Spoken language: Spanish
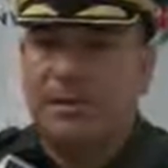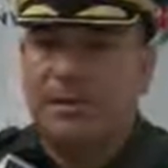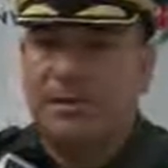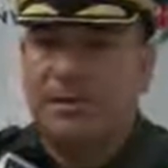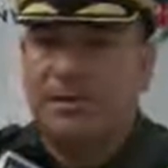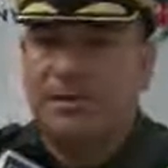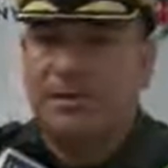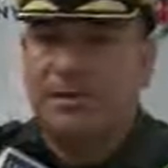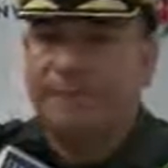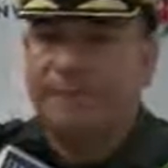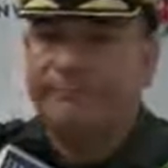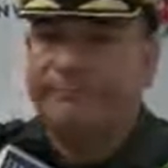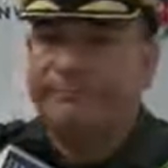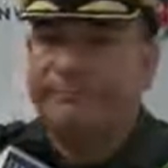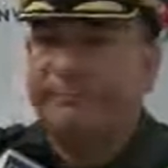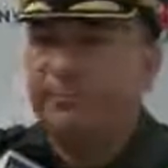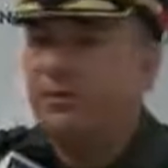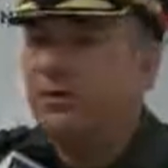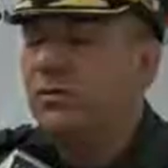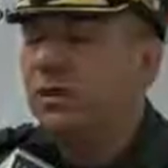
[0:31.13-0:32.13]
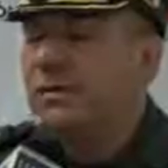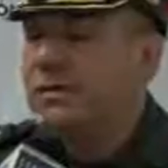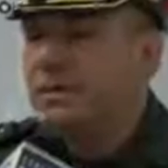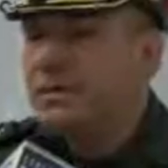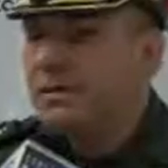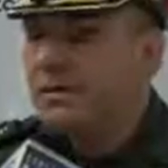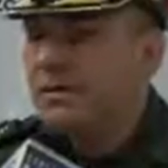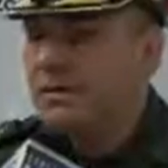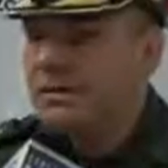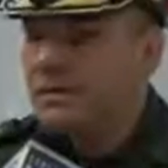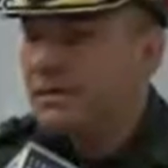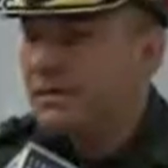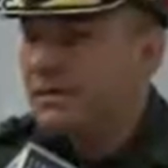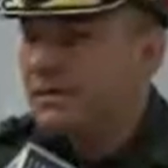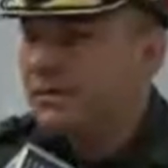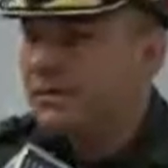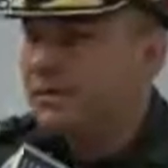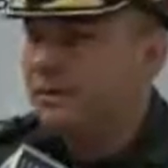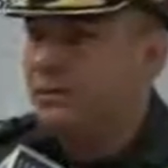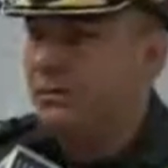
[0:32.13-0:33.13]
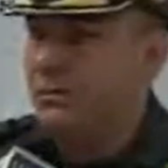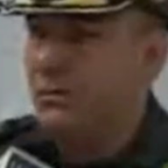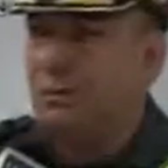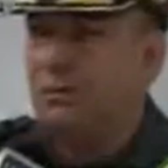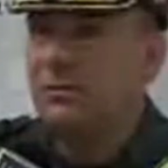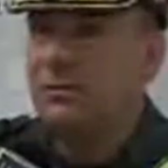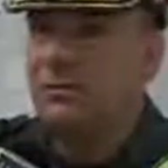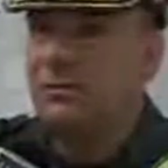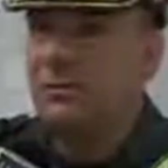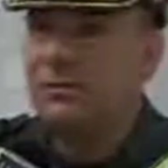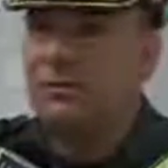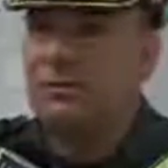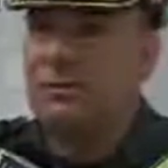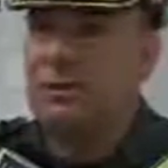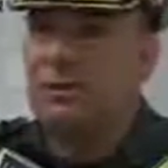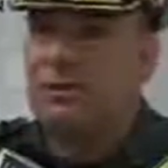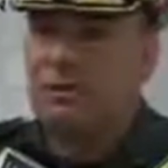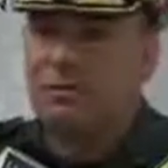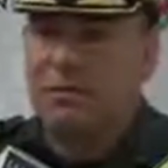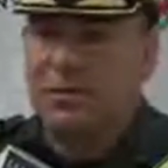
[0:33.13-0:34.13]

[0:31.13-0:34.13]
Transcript: Eh, no va a ser ahora por los acontecimientos,